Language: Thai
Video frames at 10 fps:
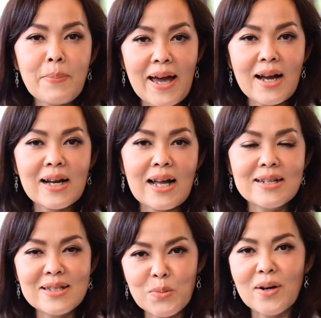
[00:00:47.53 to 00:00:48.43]
งแพ้อากาศ
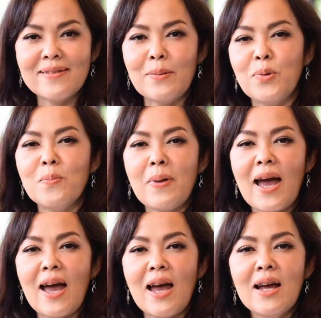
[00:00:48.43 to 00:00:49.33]
หรือจมูกอักเสบภูมิ
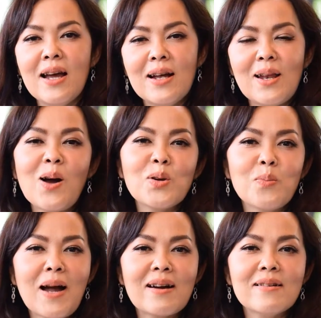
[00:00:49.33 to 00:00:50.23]
แพ้ รองล
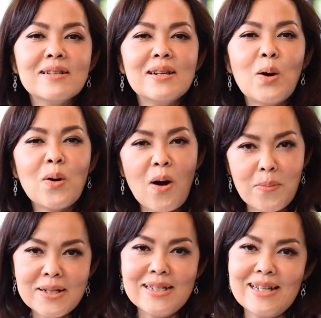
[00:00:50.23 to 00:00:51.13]
งมาก็คือโรคหอ
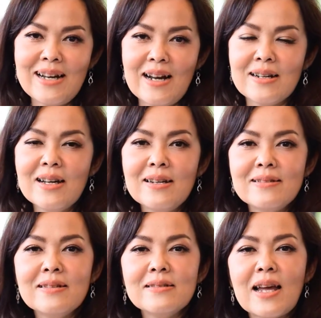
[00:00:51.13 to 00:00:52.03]
บหืดนะคะ
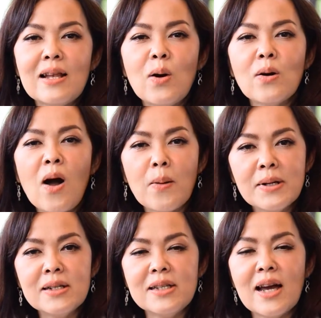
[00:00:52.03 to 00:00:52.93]
ซึ่งในโรคหอบ
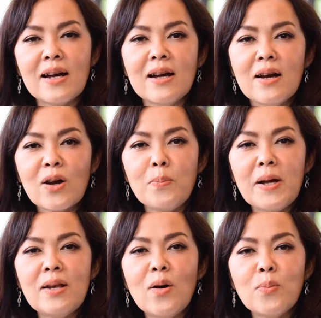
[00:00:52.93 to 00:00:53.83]
หืดเนี่ย ก็
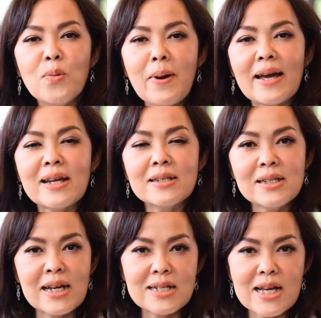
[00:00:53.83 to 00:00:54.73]
เป็นโรคภูมิแพ้ทาง
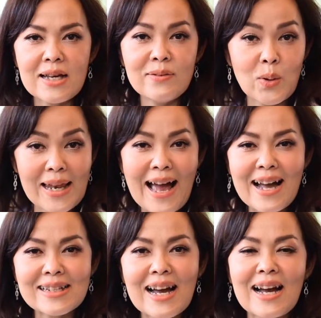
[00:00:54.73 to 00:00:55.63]
เดินหายใจส่วน
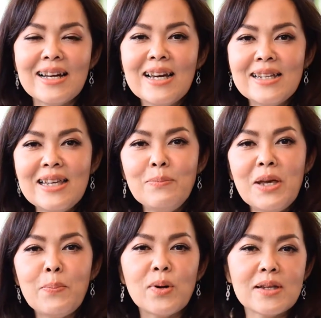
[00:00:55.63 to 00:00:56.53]
ล่างนะคะ ที่
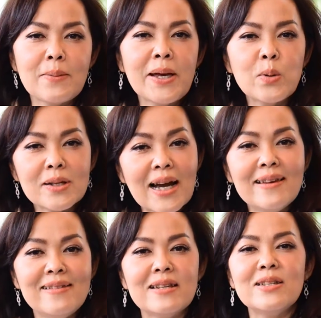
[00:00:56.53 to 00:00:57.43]
มีผลทำให้คน
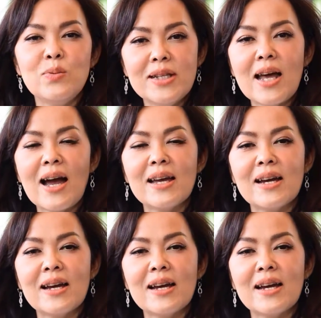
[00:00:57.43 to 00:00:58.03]
ไข้เสียชีวิตได้